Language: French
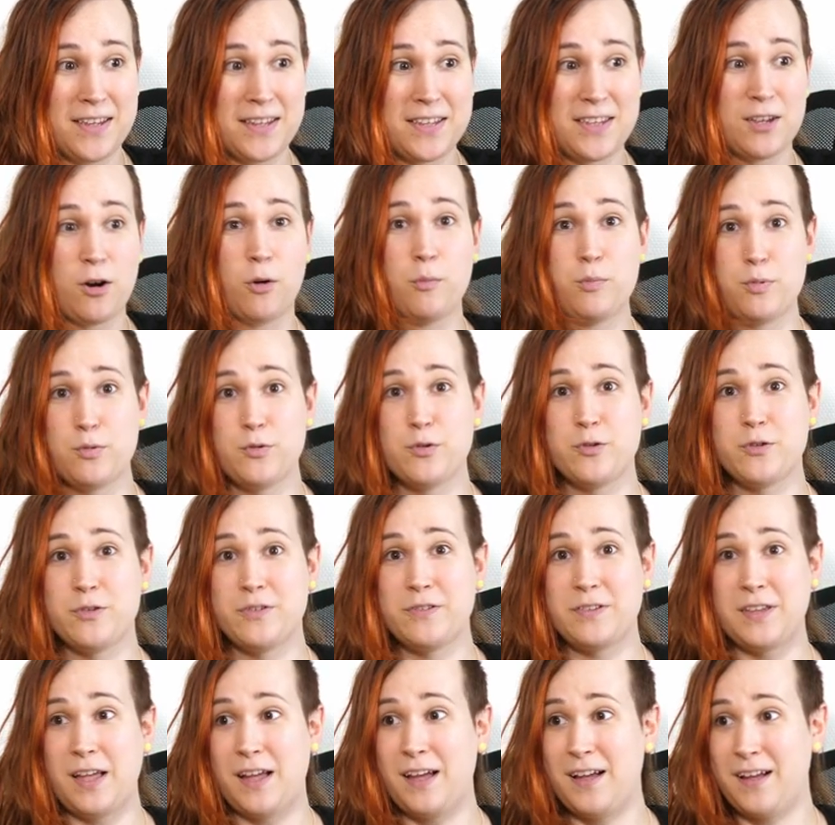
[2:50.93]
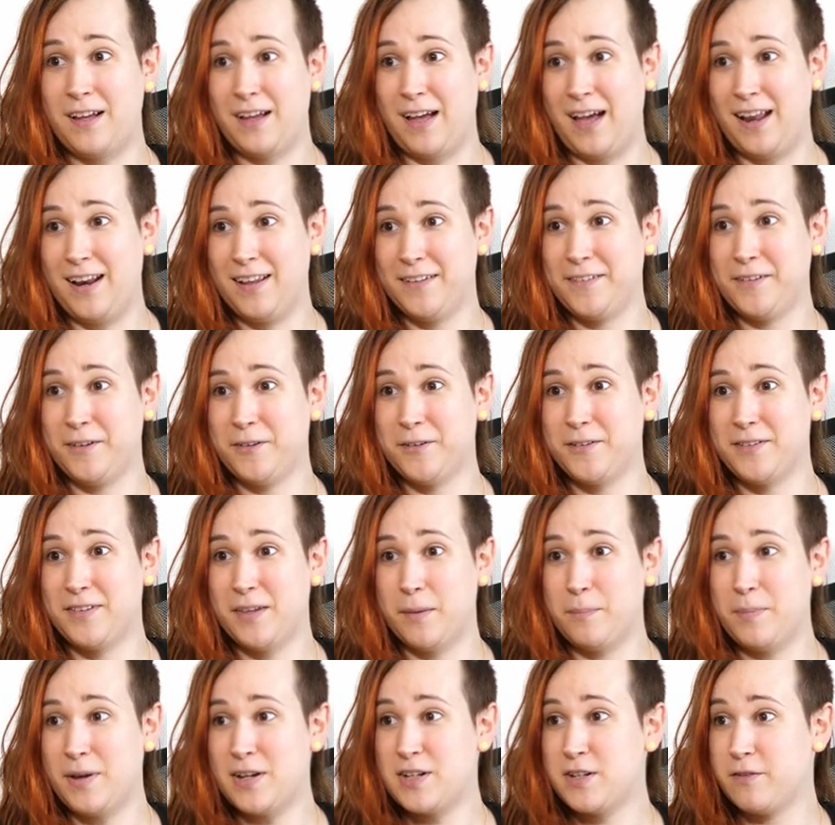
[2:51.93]
et qui en plus de ça, à l'intérieur de
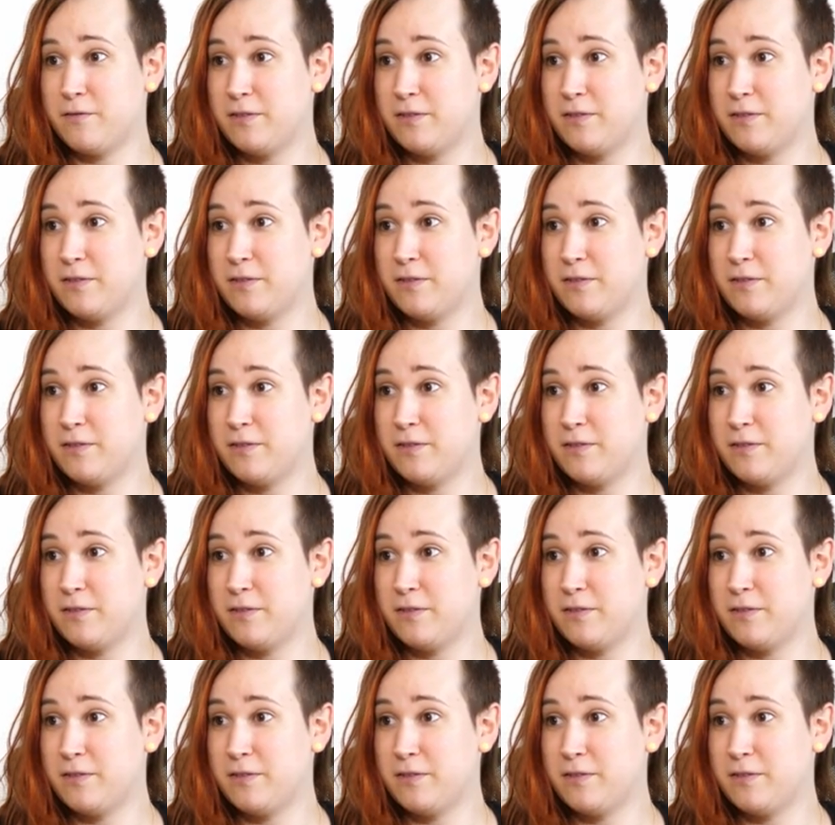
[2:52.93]
sa page,